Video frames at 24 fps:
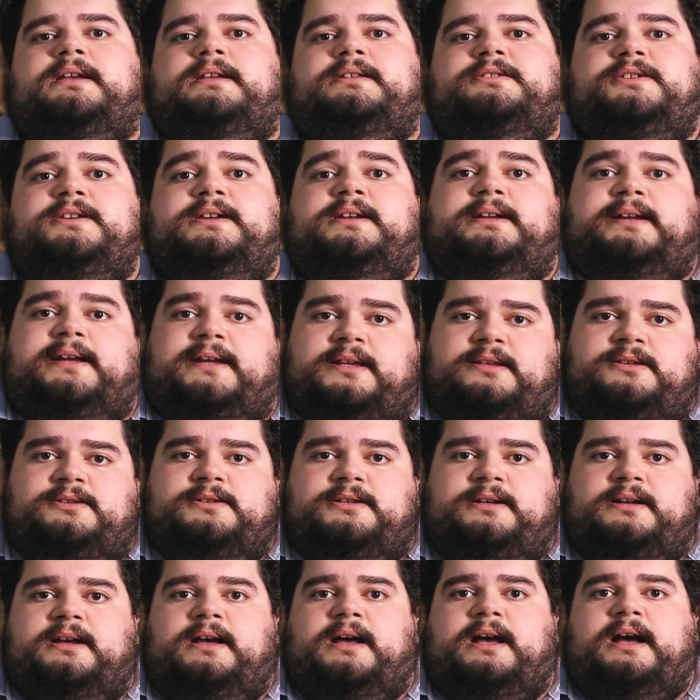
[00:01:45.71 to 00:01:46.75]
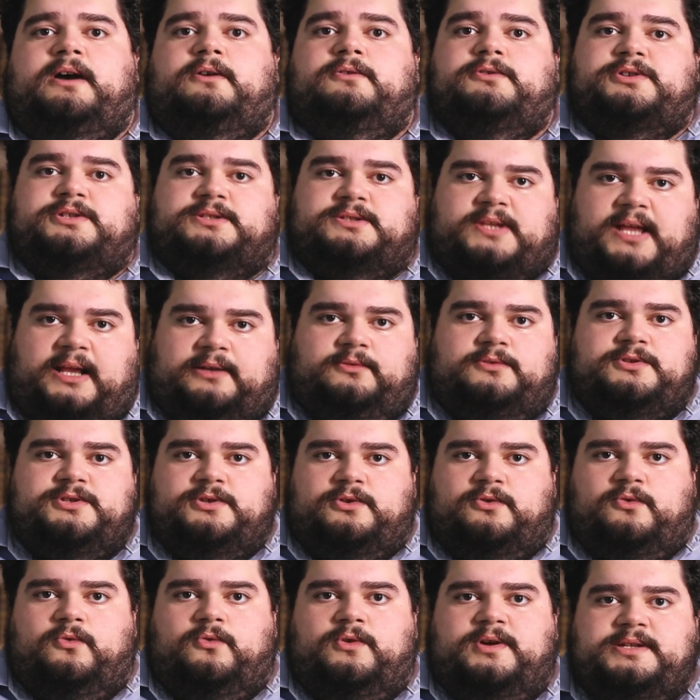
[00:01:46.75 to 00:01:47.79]
de crítica ao estado de
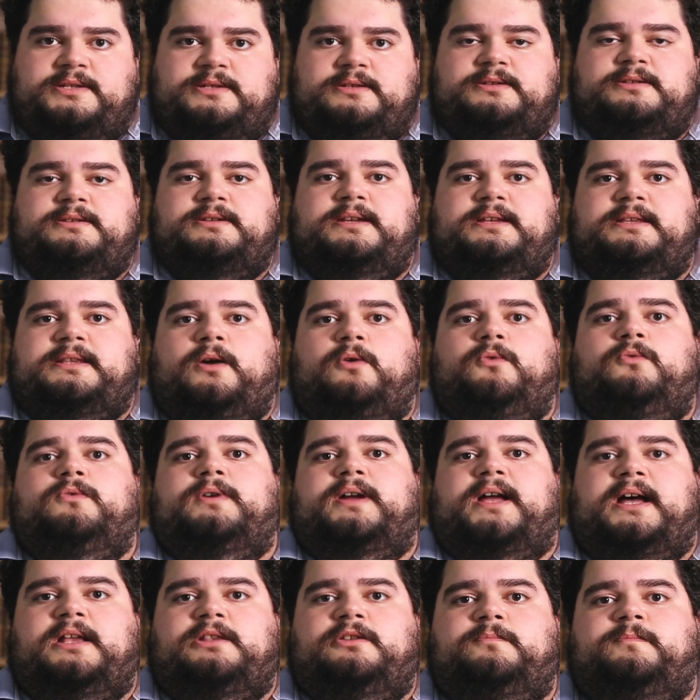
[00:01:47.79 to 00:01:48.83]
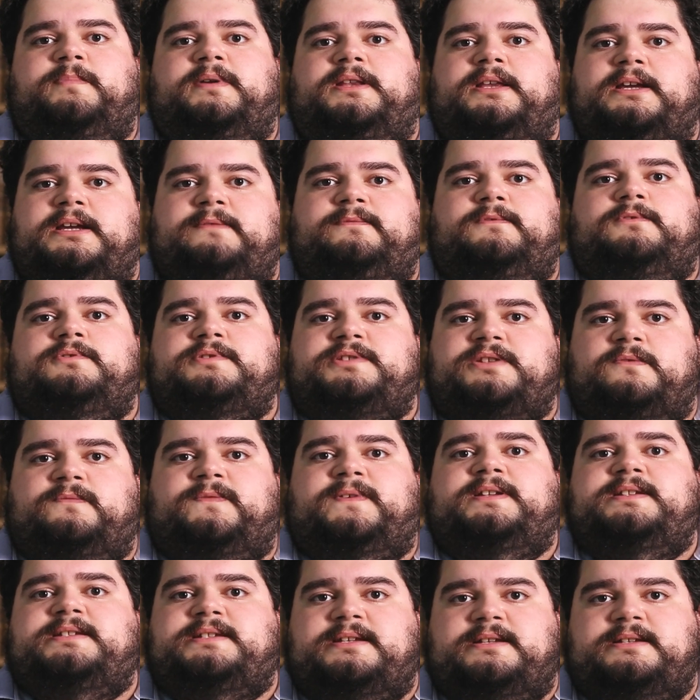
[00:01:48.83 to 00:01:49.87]
coisas inaugurado pela Revolução
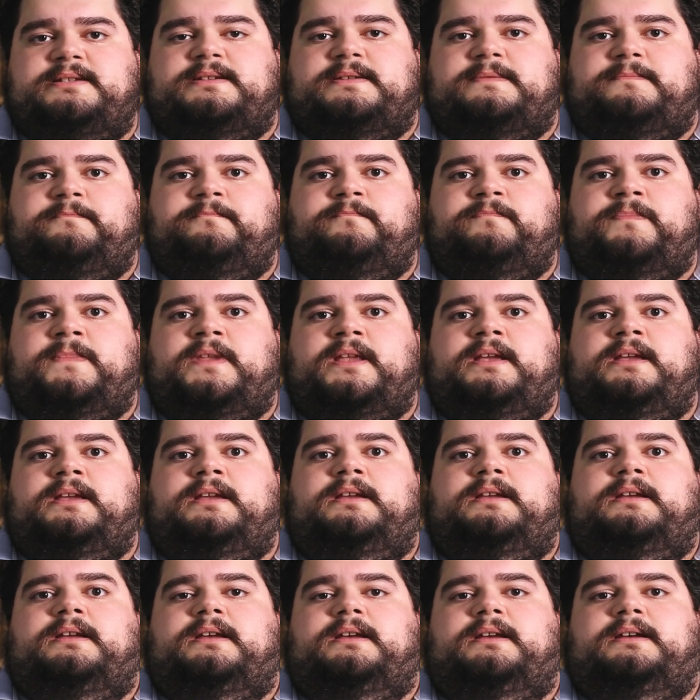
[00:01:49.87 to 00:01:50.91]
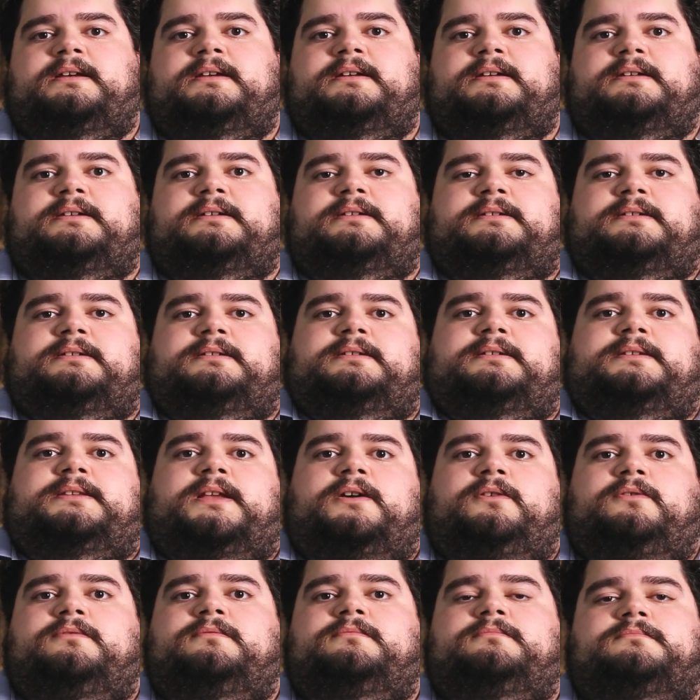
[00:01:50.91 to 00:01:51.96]
Francesa. É,
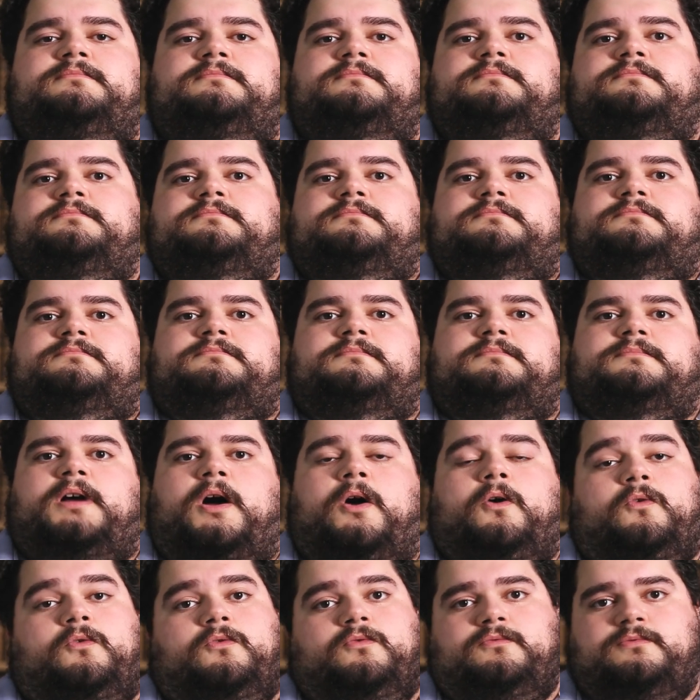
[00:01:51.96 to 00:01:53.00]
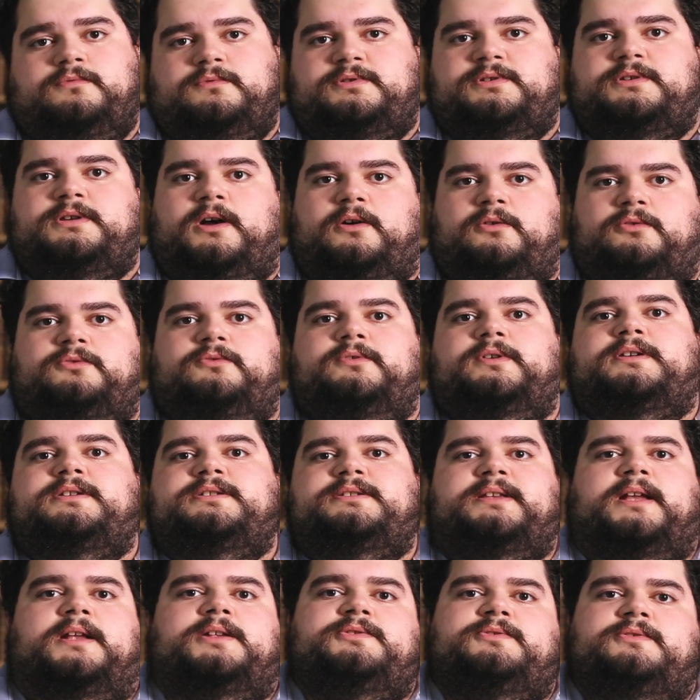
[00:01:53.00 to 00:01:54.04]
então, alguns autores
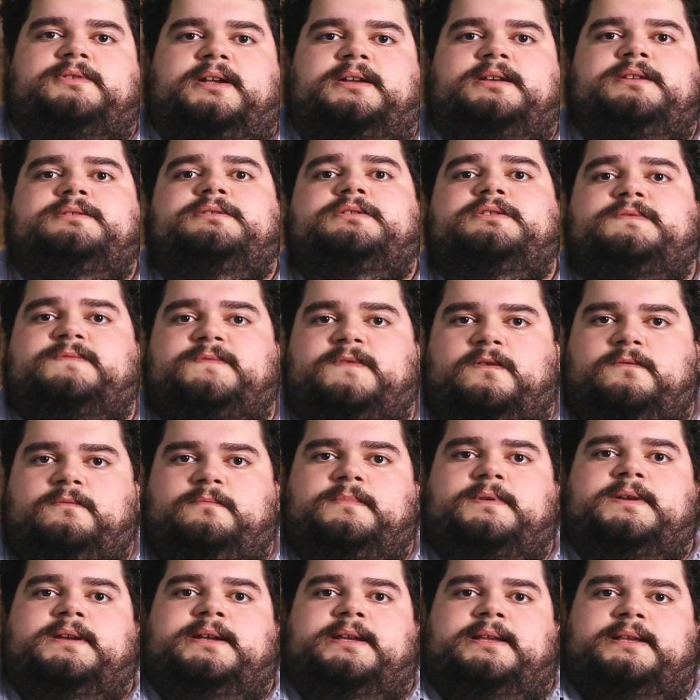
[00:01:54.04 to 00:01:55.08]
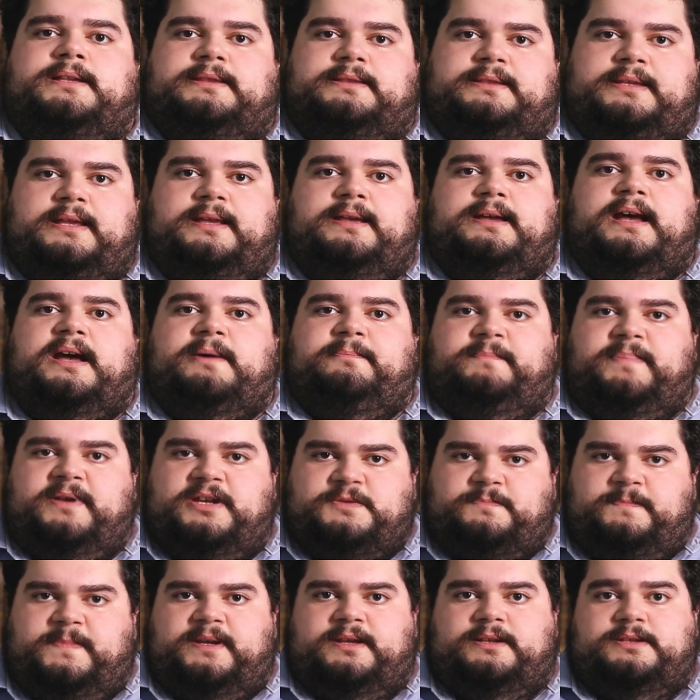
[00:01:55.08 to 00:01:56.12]
tradicionalistas vão ter a
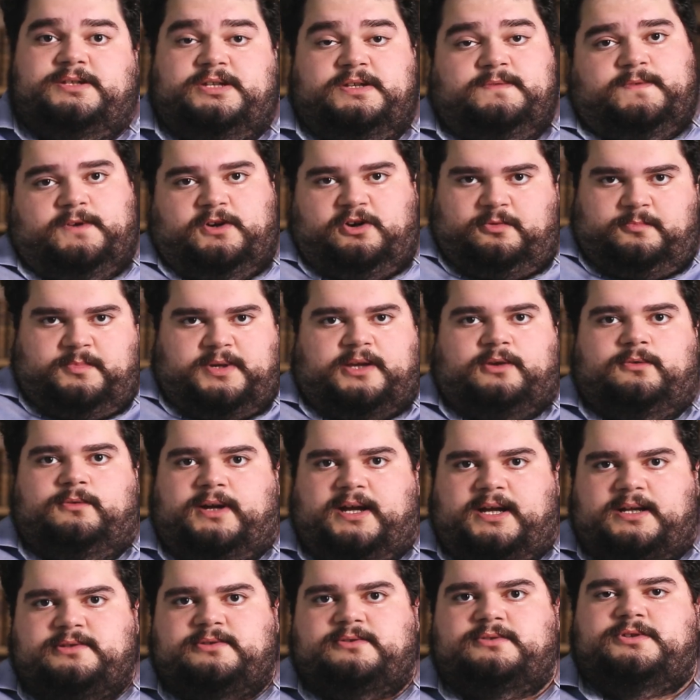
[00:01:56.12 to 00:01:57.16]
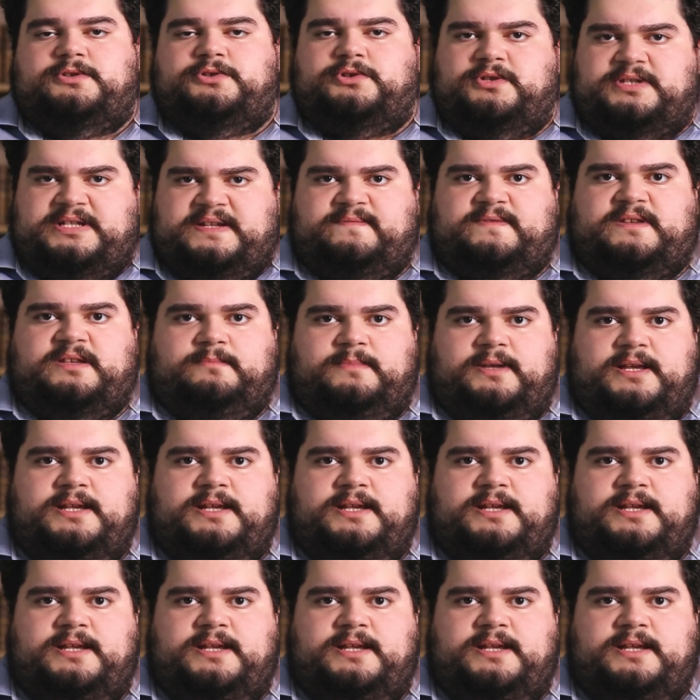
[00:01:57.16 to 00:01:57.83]
perspectiva, como era o caso de José de